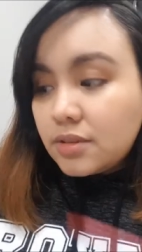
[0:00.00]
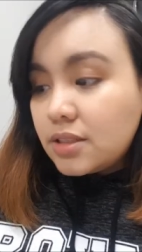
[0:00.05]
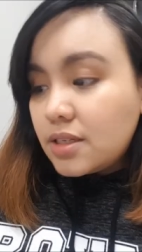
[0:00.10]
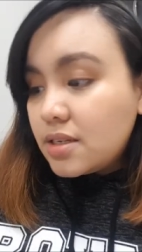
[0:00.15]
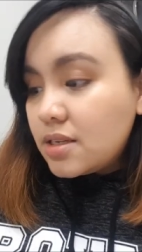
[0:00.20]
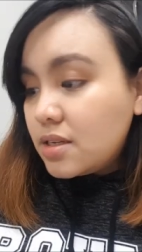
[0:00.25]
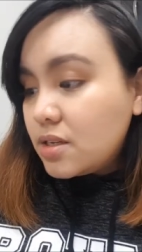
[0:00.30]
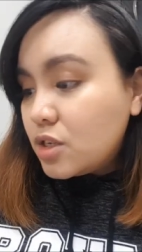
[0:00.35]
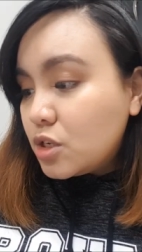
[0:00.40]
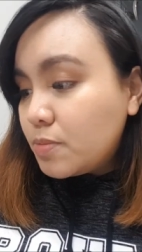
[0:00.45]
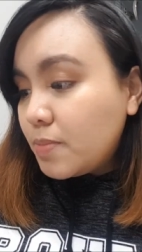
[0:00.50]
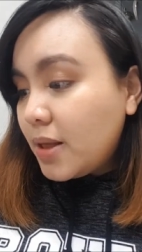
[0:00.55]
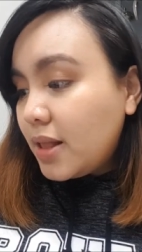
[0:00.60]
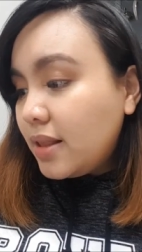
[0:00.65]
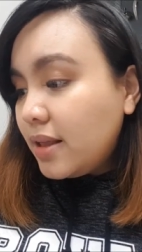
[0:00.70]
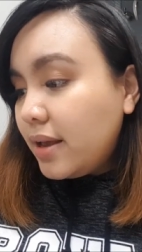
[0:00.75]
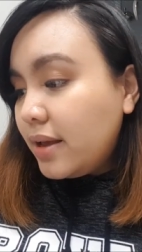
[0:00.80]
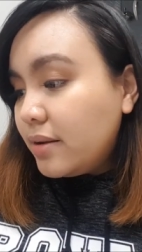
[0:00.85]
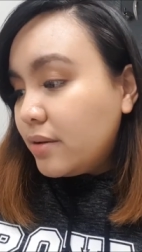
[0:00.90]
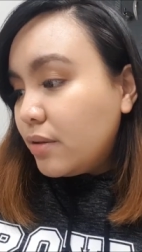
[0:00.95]
Doesn't smell
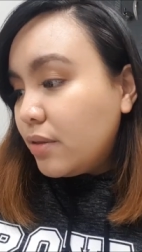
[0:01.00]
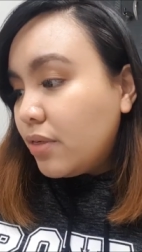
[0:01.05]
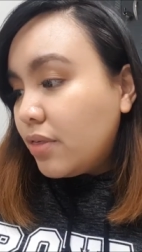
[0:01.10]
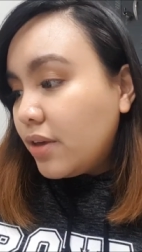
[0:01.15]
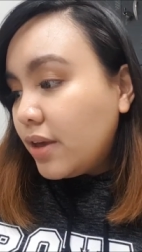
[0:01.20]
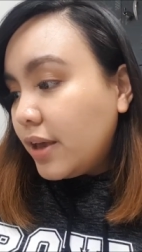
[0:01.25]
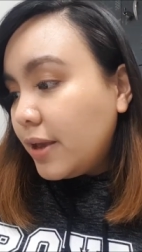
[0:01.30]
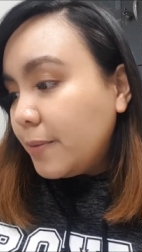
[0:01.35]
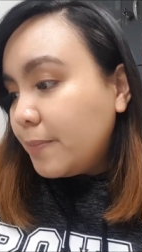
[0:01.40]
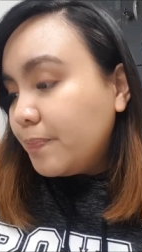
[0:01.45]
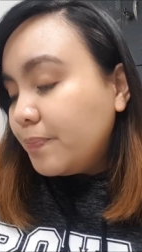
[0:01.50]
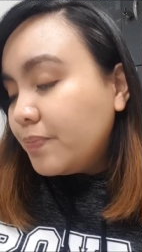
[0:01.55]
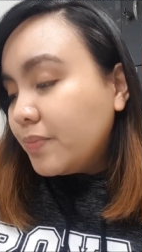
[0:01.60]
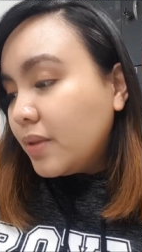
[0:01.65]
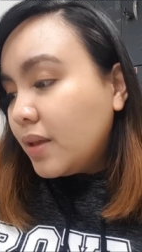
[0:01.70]
anything.